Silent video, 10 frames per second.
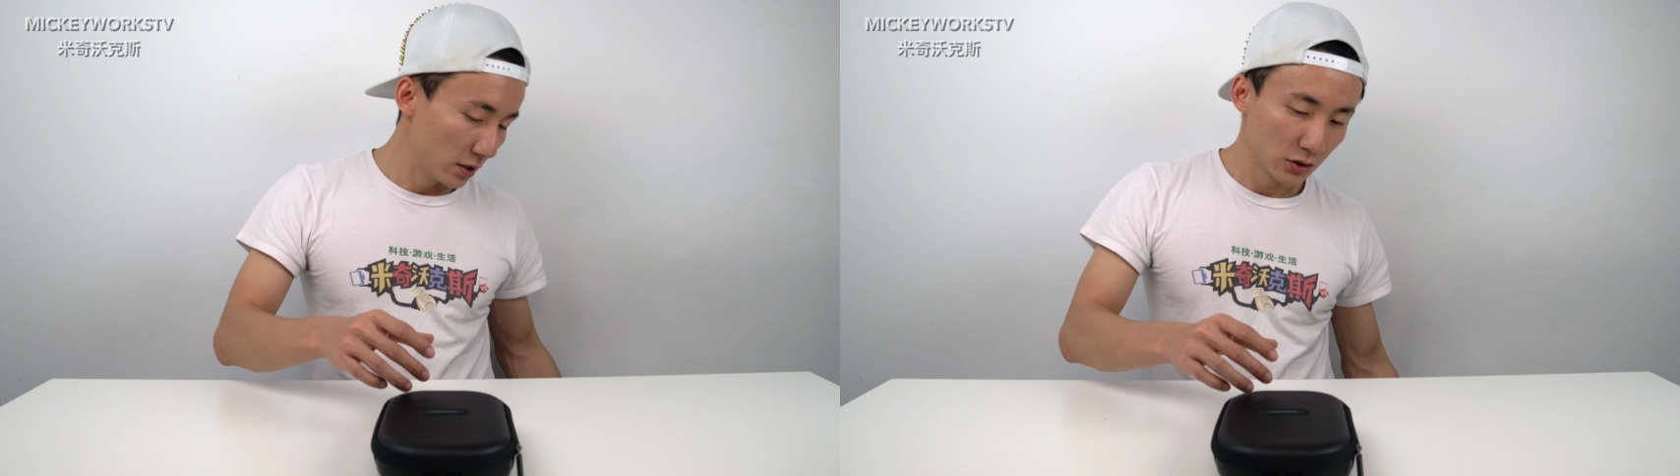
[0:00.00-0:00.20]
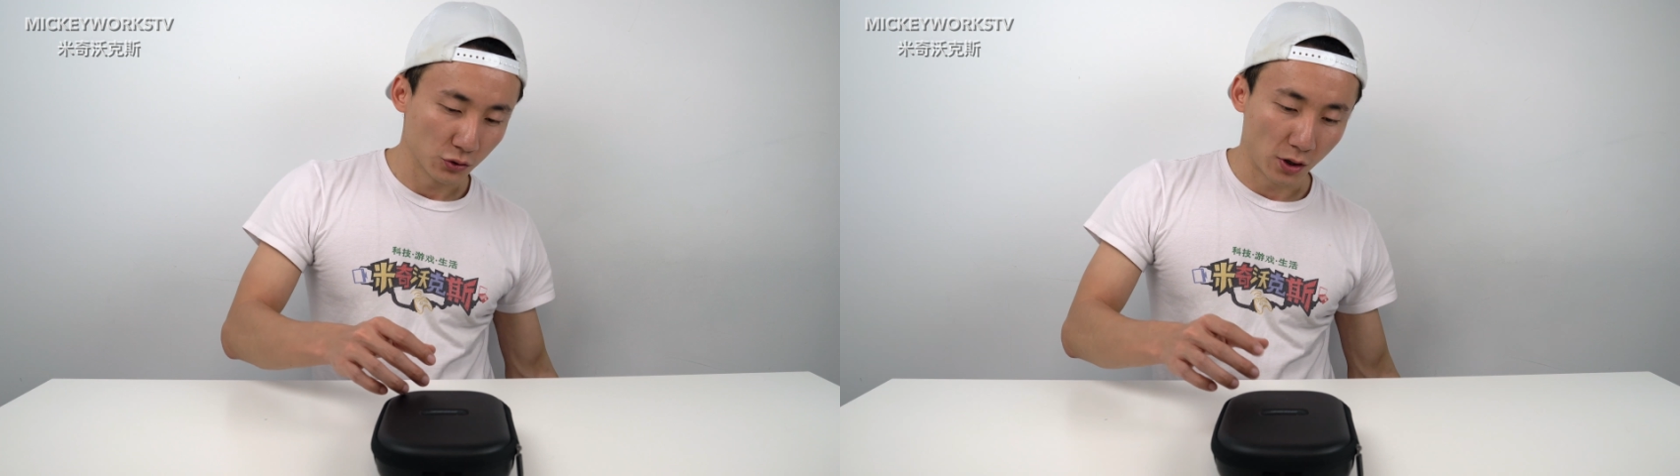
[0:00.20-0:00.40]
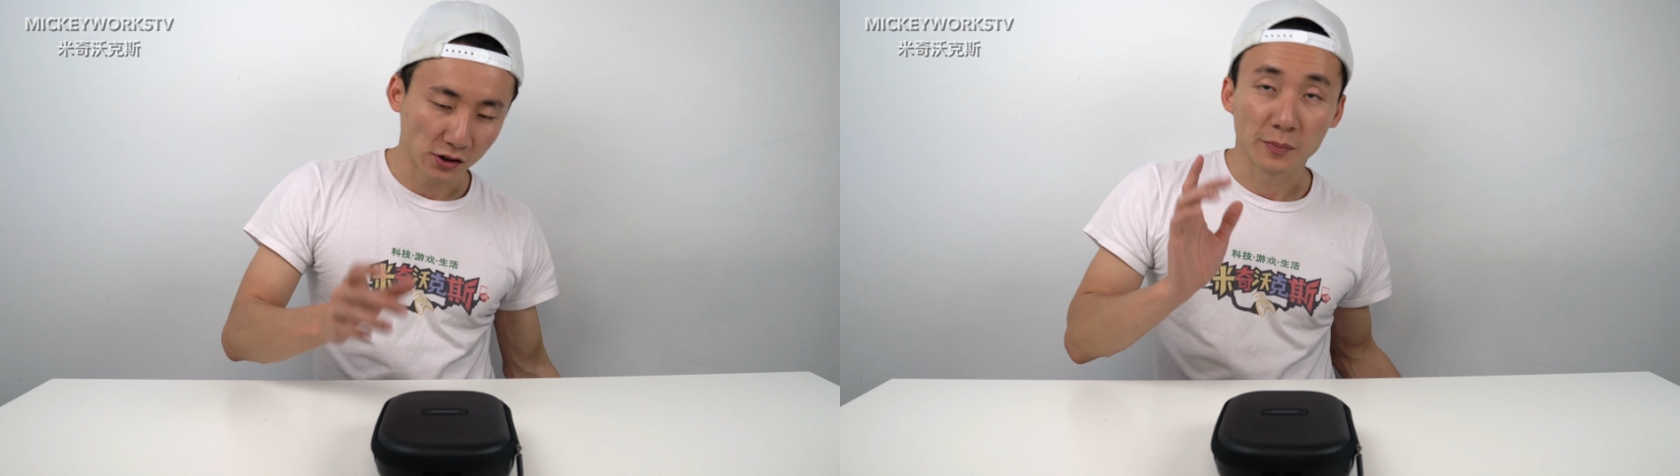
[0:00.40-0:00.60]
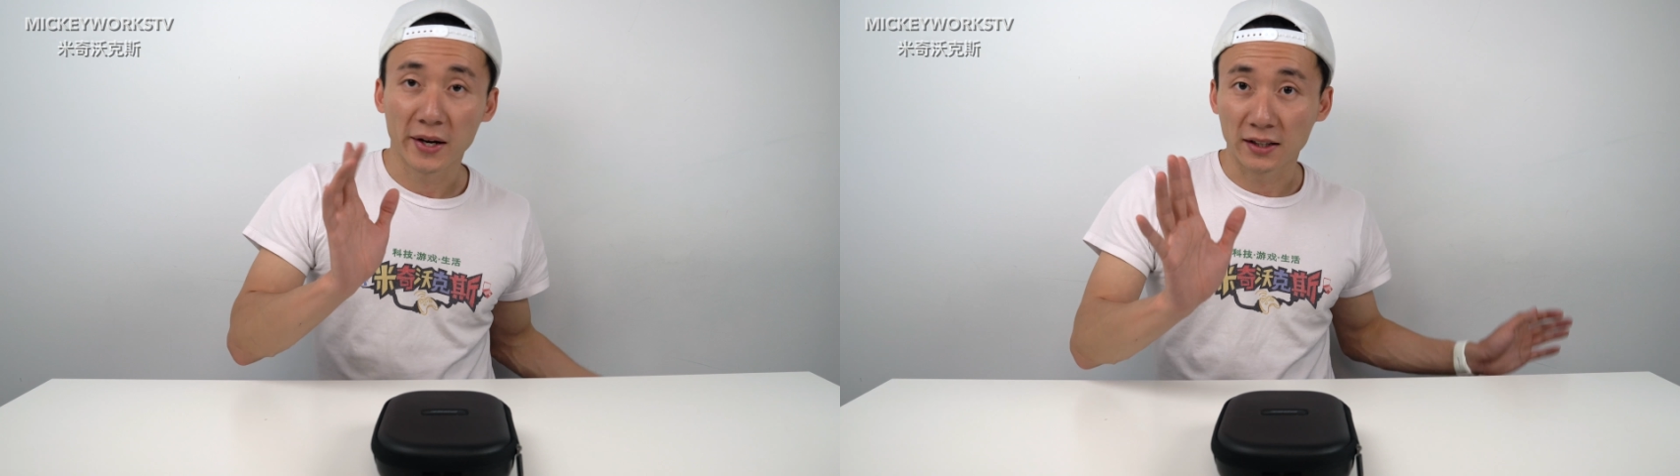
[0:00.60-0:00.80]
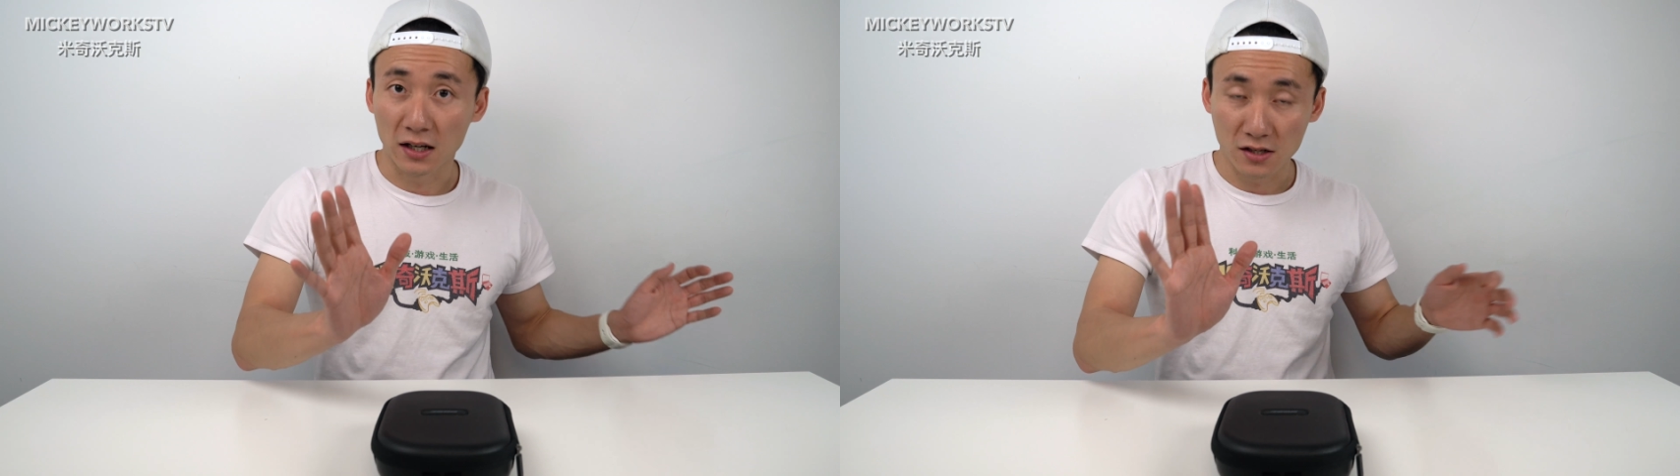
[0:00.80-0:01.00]
主要是
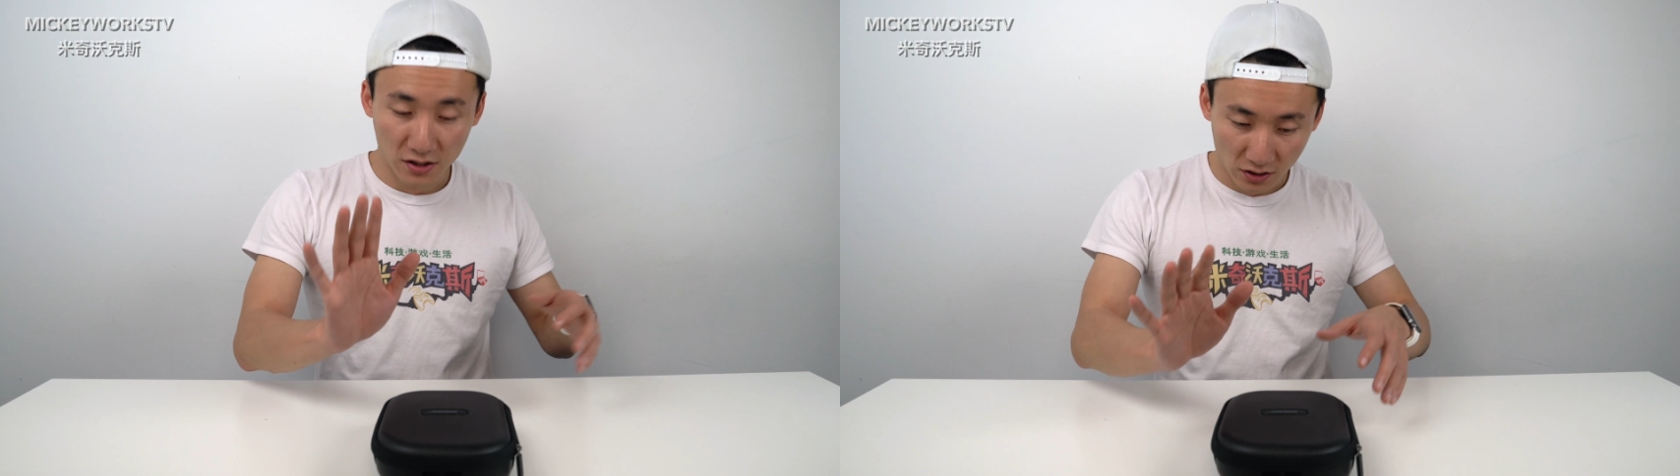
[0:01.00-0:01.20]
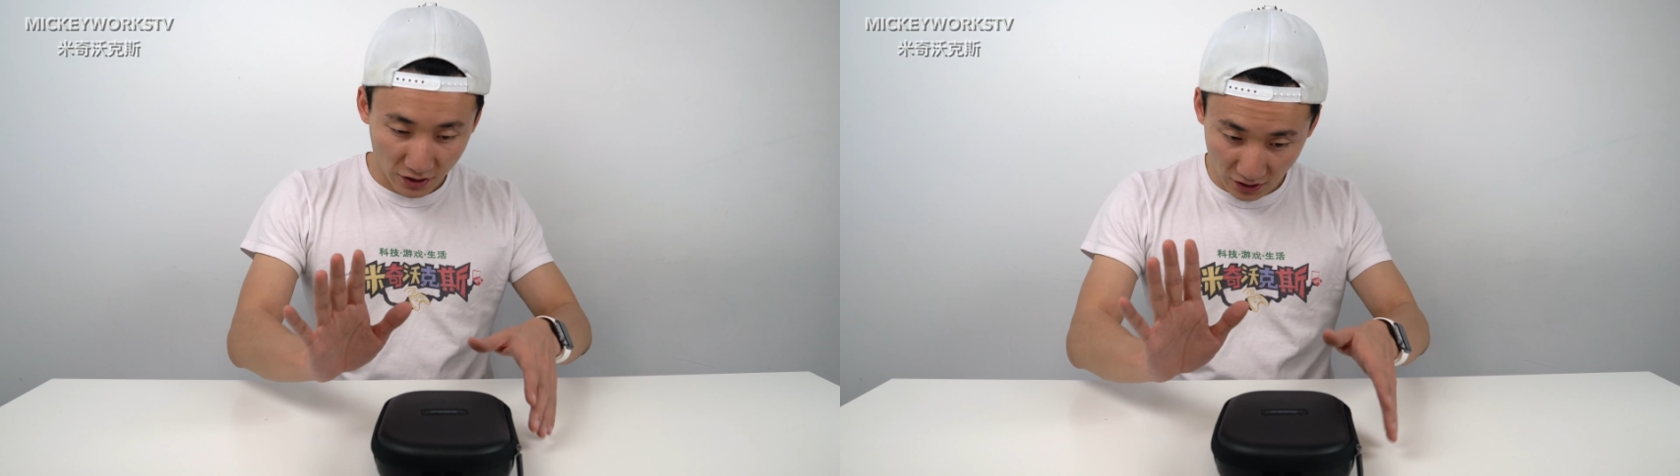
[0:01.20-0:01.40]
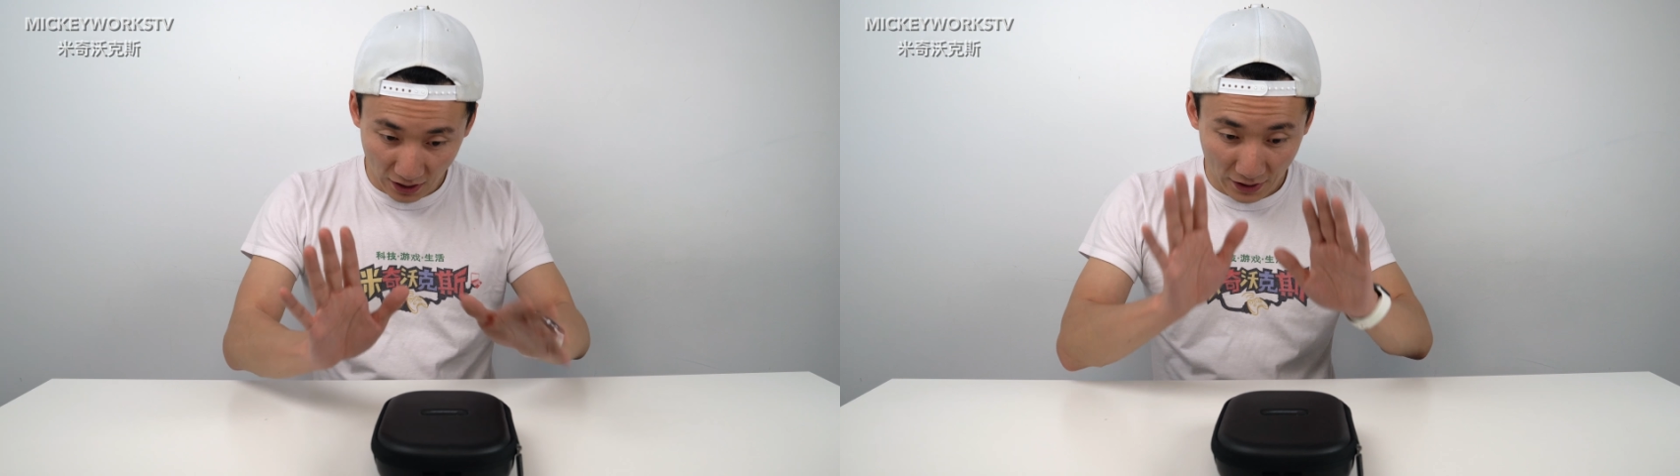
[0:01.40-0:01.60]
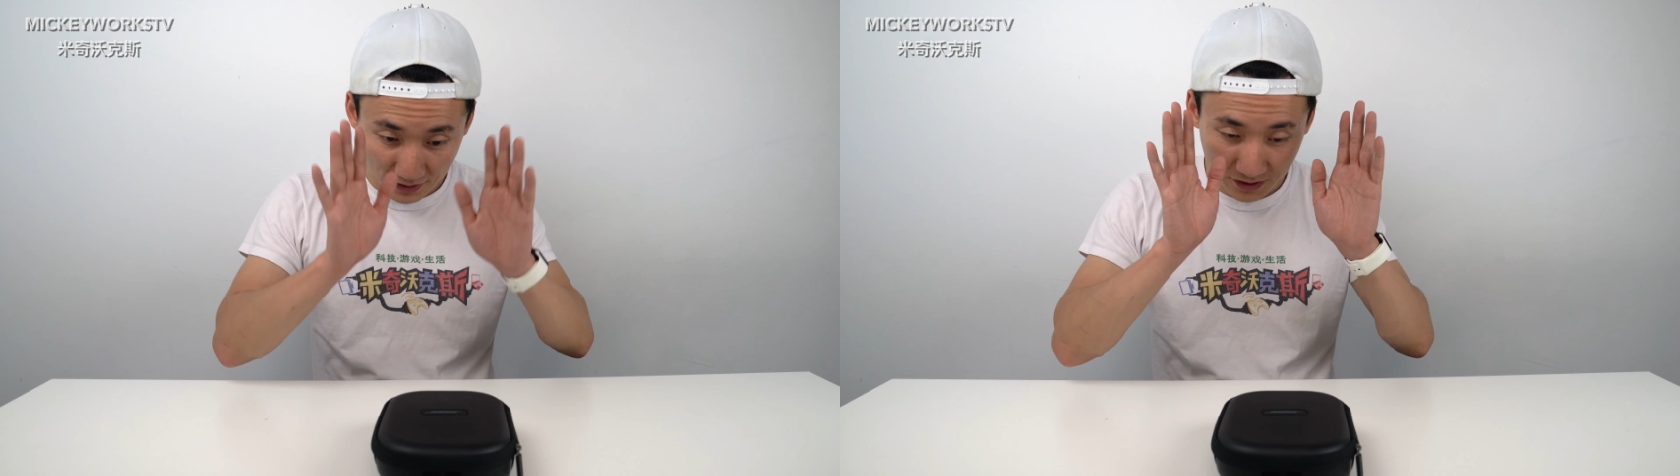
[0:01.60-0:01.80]
佩戴起来